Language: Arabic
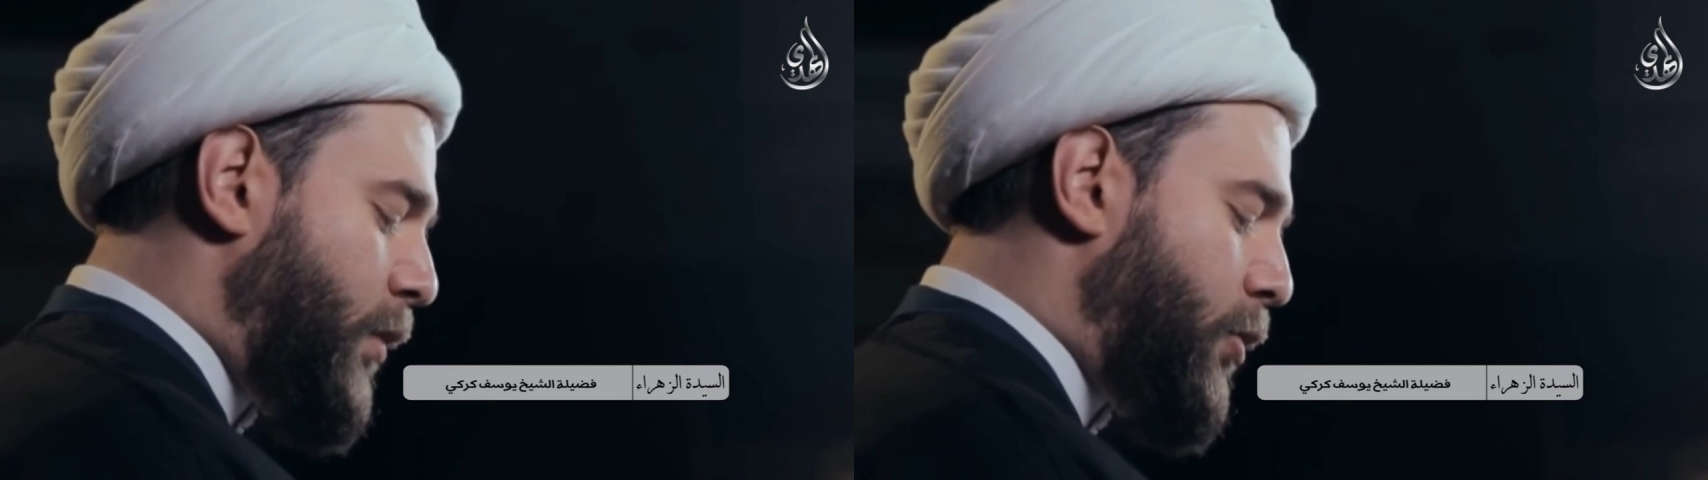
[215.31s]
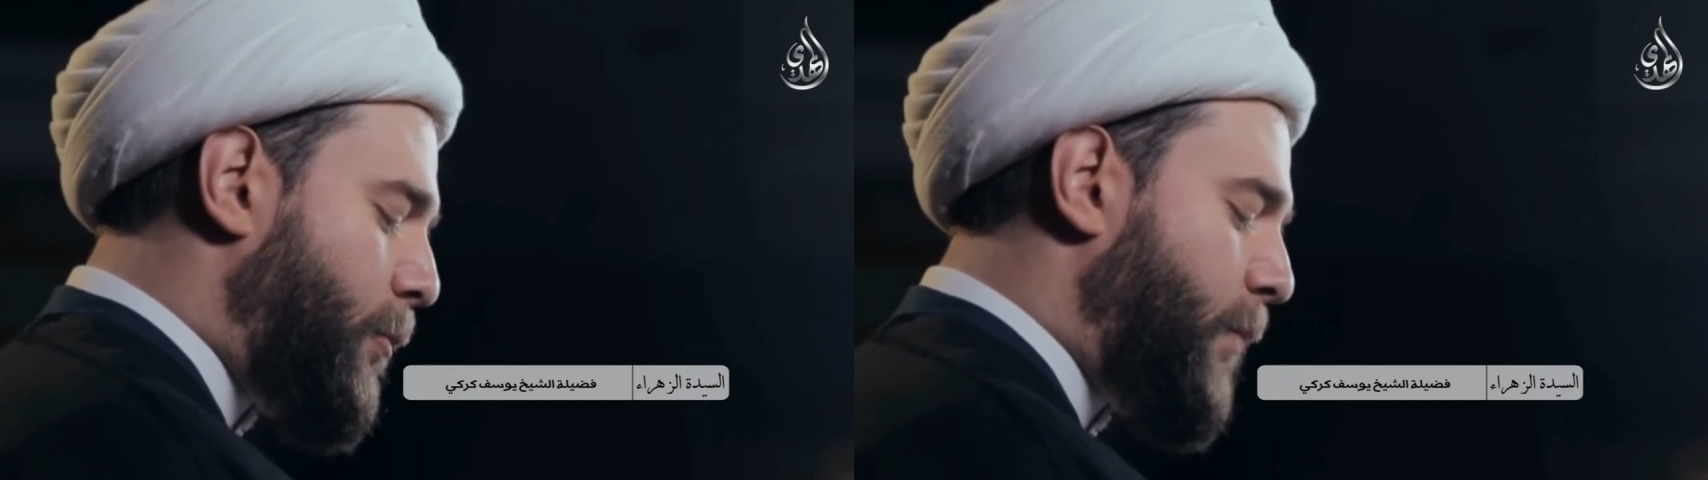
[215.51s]

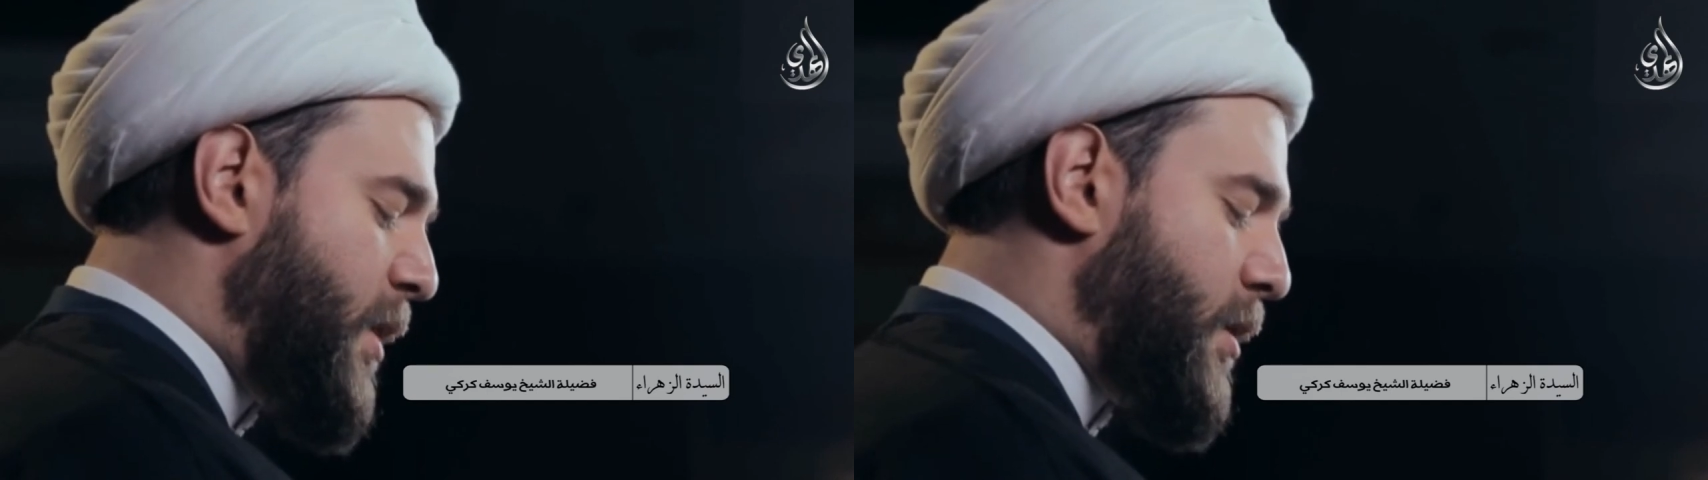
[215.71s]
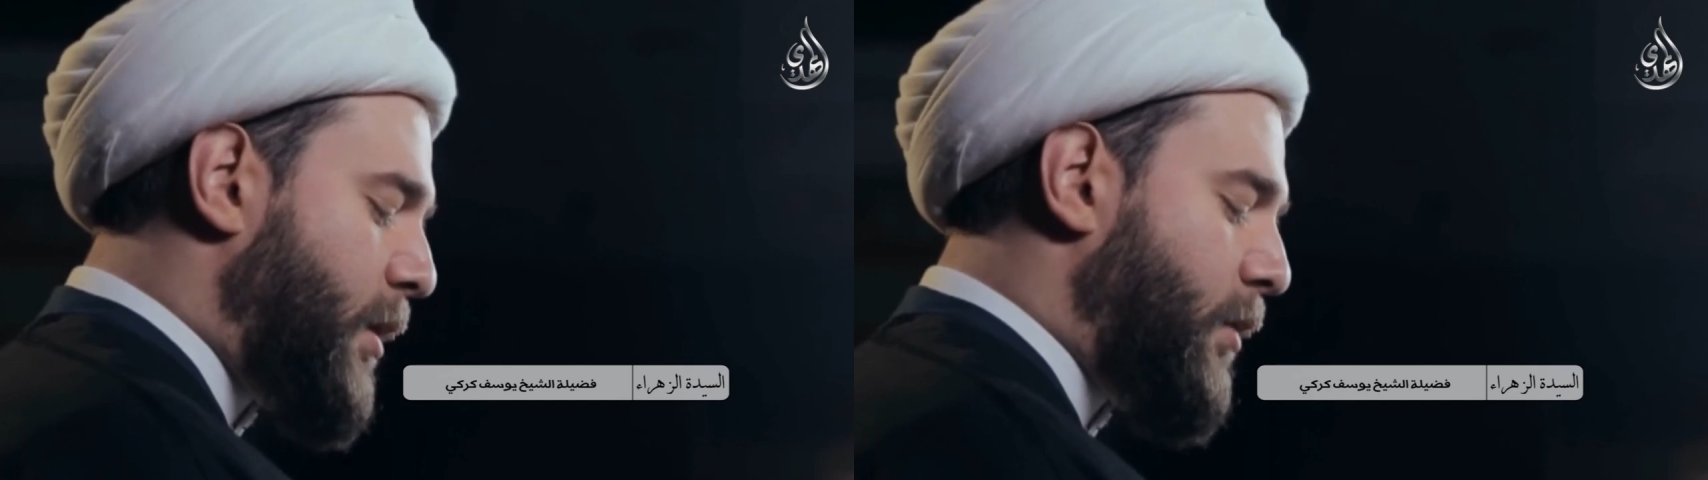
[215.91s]
ثم
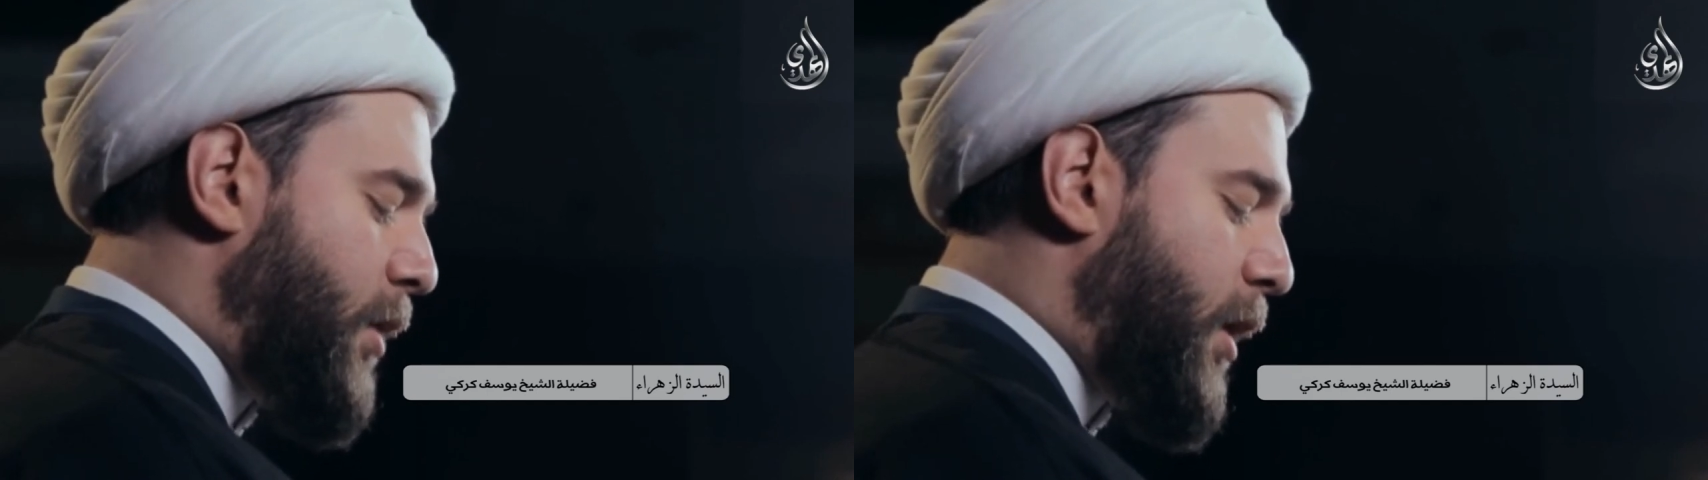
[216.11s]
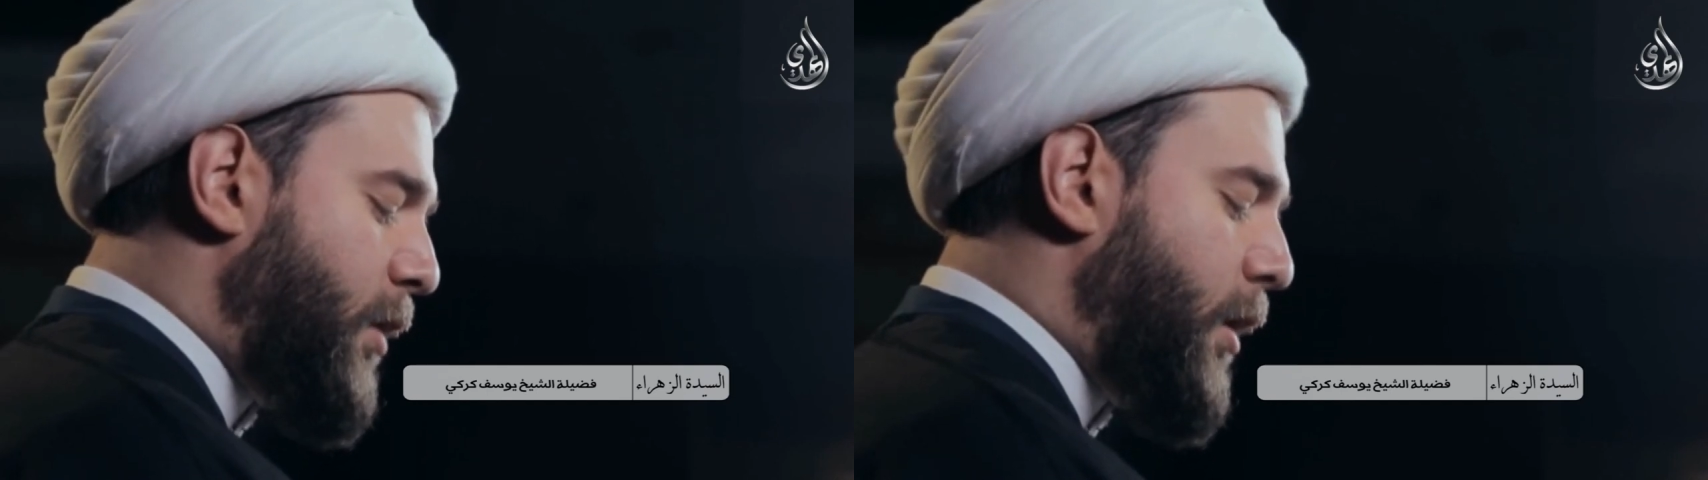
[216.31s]

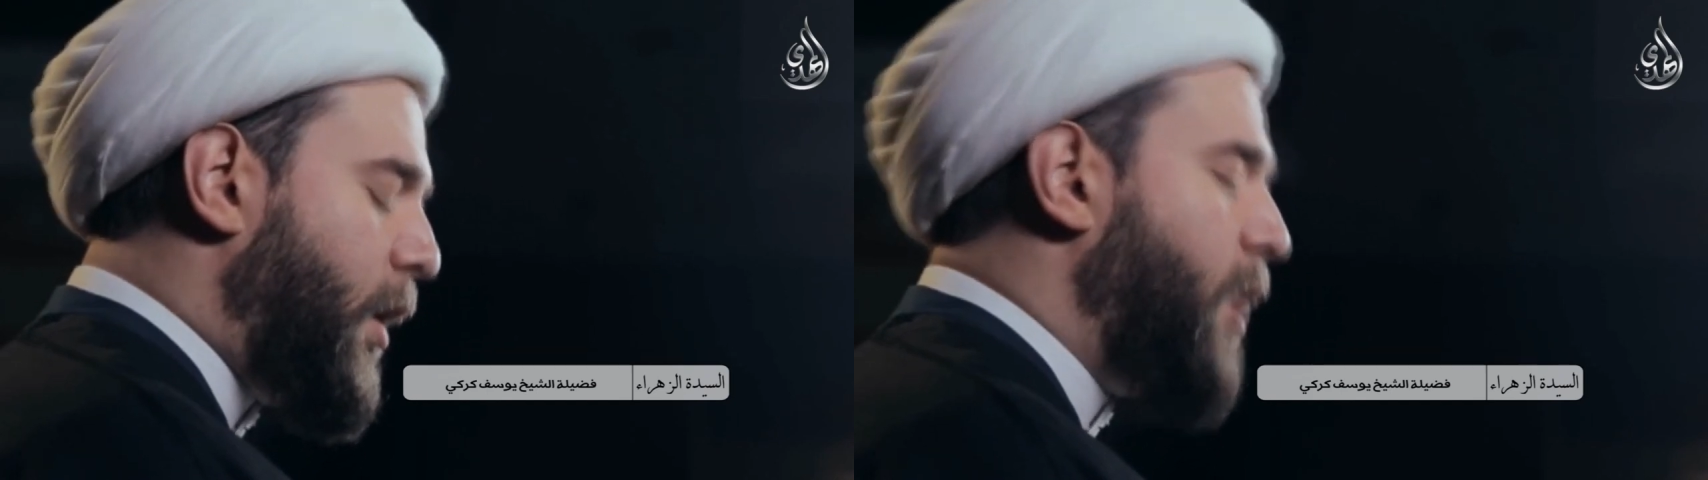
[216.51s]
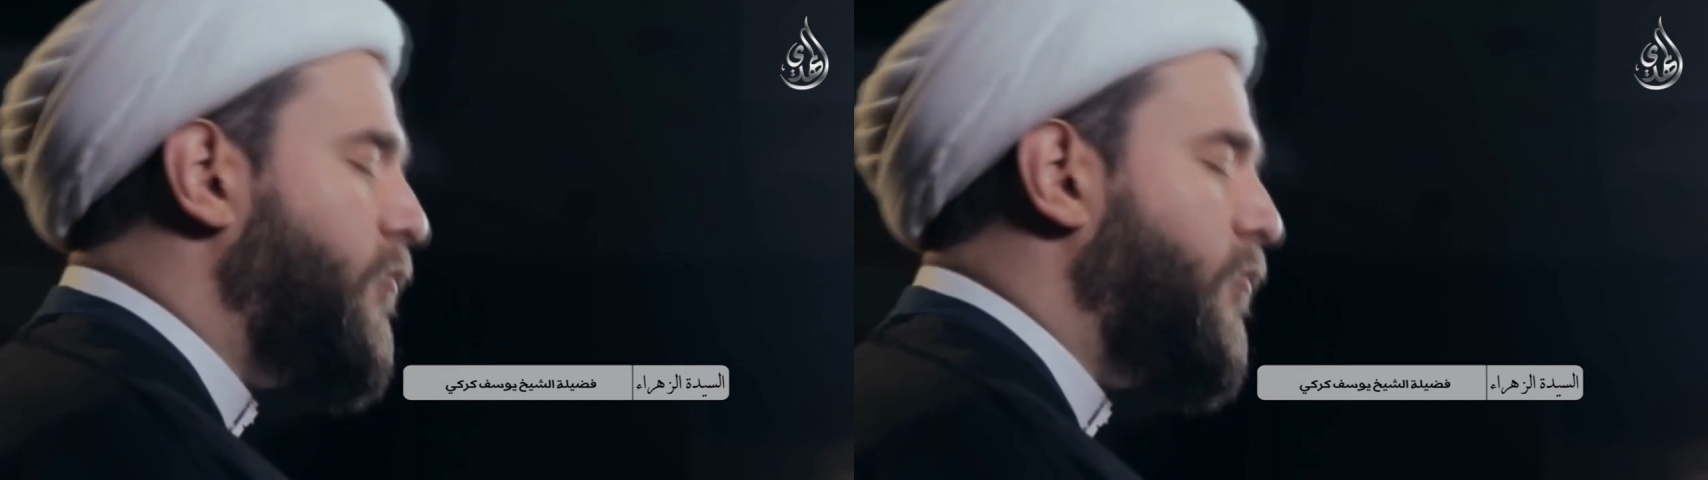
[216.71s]
استنطقتها